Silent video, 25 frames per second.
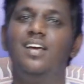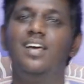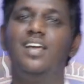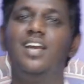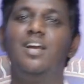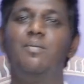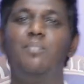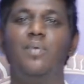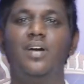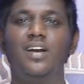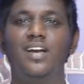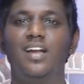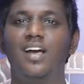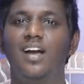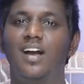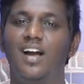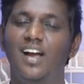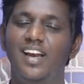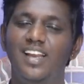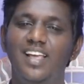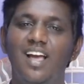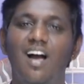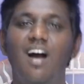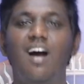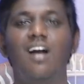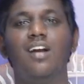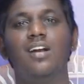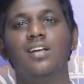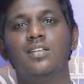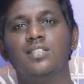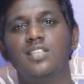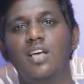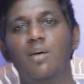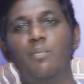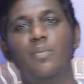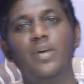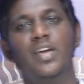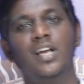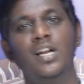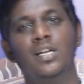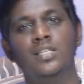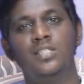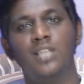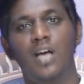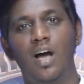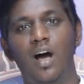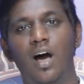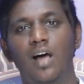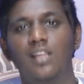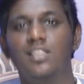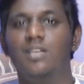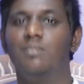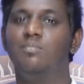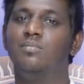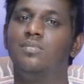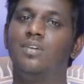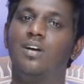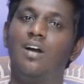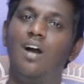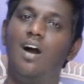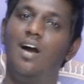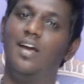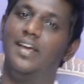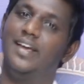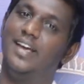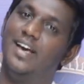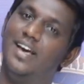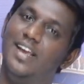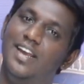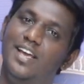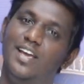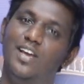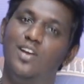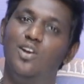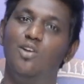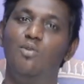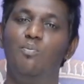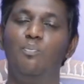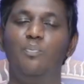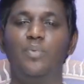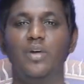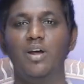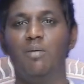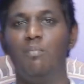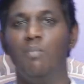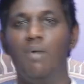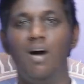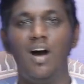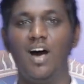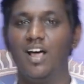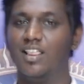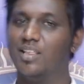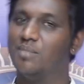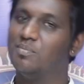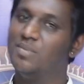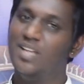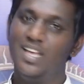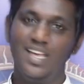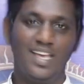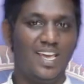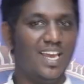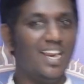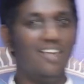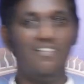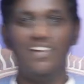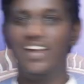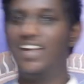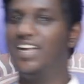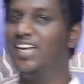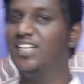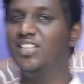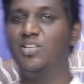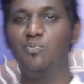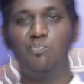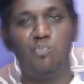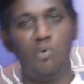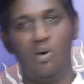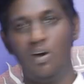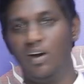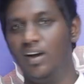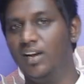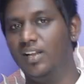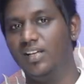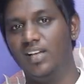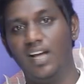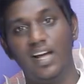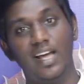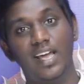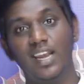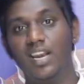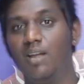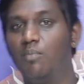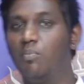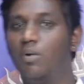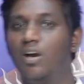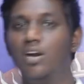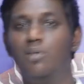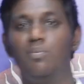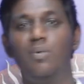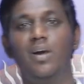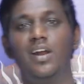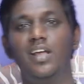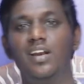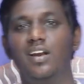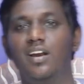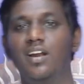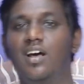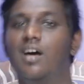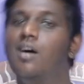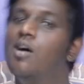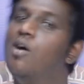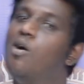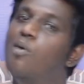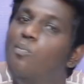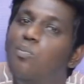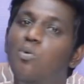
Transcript: என்ன பாட்டுனா கல்யாண சமையல் சாதம் காய்கறிகளும் பிரமாதம் ஏன்னா வைக்கிறது பொங்கல் அங்கே என்ன பாட்டு பாடிருக்குன்னா